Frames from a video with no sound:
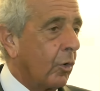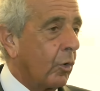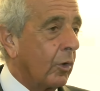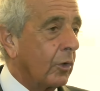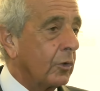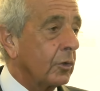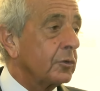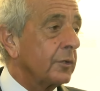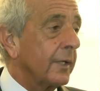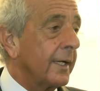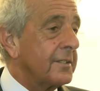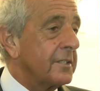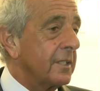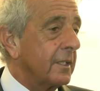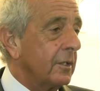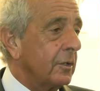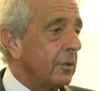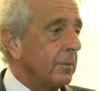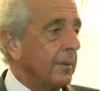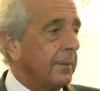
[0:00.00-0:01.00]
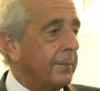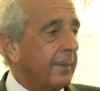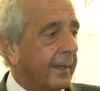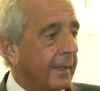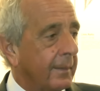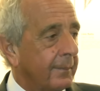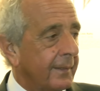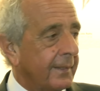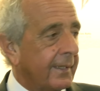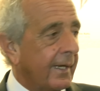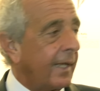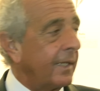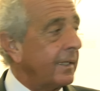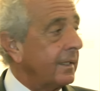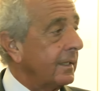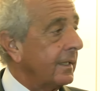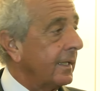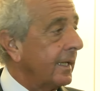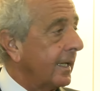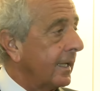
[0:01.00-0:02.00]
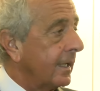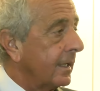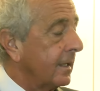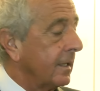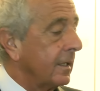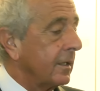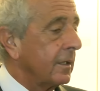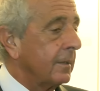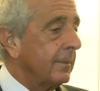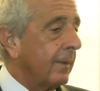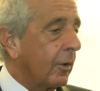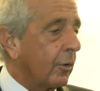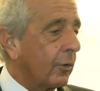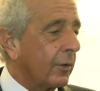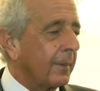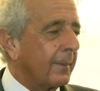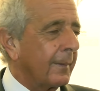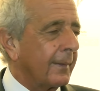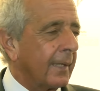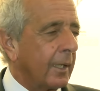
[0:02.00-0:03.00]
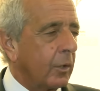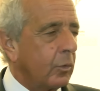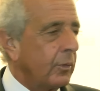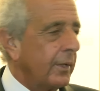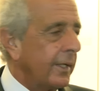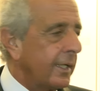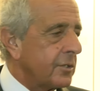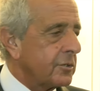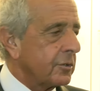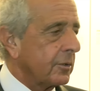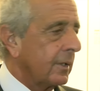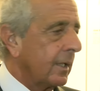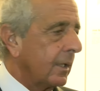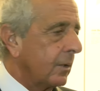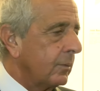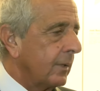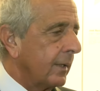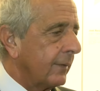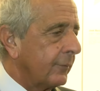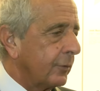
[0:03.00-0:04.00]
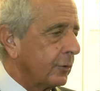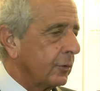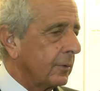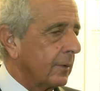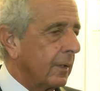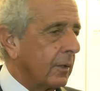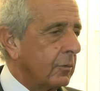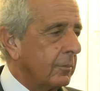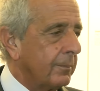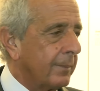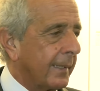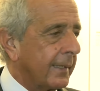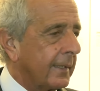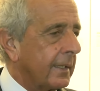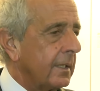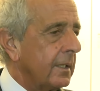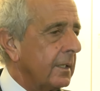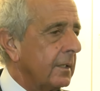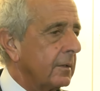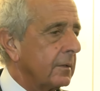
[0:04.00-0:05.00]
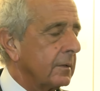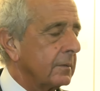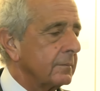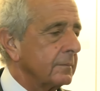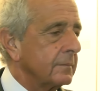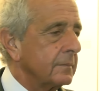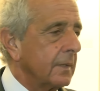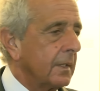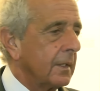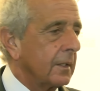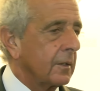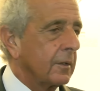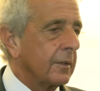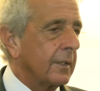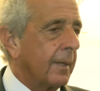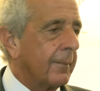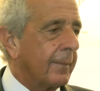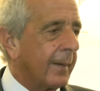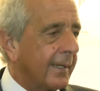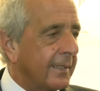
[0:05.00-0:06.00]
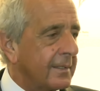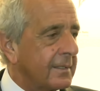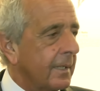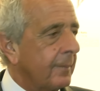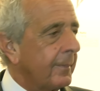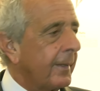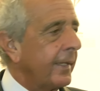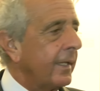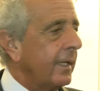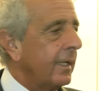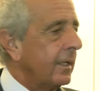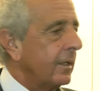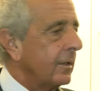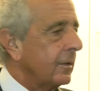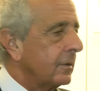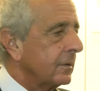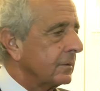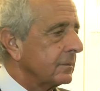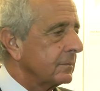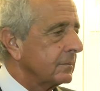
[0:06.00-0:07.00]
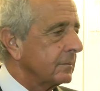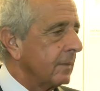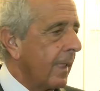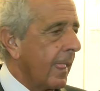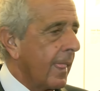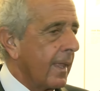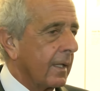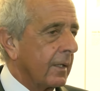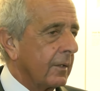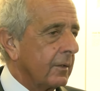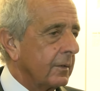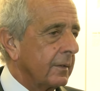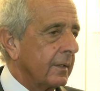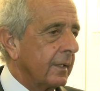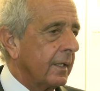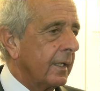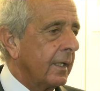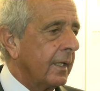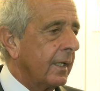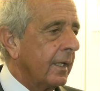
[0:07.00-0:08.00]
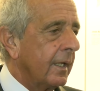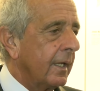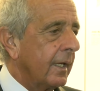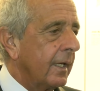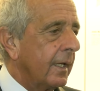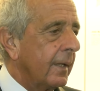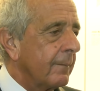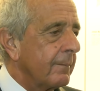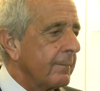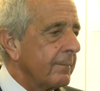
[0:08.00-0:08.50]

cuando yo era chiquito y mi padre me traía y me acordaba de algún hecho, de alguna foto de algún partido donde aparece Amadeo, donde,